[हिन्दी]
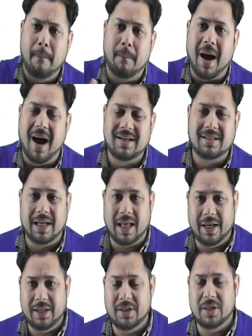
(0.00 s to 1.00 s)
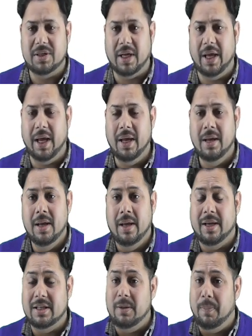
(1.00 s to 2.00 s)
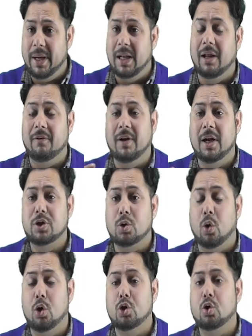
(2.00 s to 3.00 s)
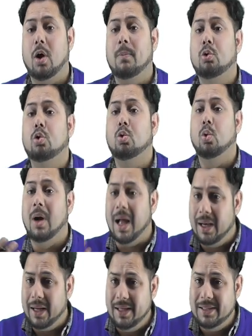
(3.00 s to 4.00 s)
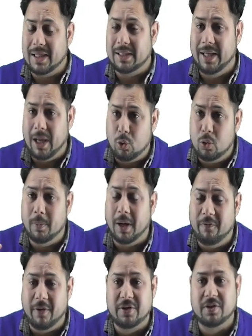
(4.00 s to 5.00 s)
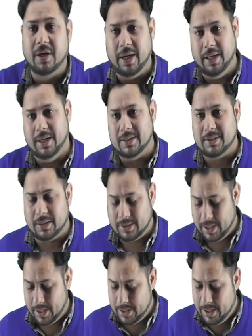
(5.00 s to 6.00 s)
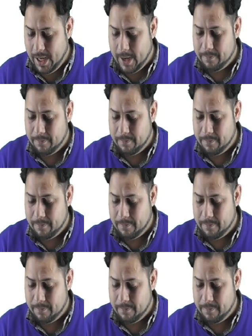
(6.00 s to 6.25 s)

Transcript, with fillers: बाहर से खरीदनी चाहिए किसी पर्टिकुलर विलेज को जो हम खुद उगा नहीं सकते या खुद मैन्युफैक्चर नहीं कर सकते हैं ठीक है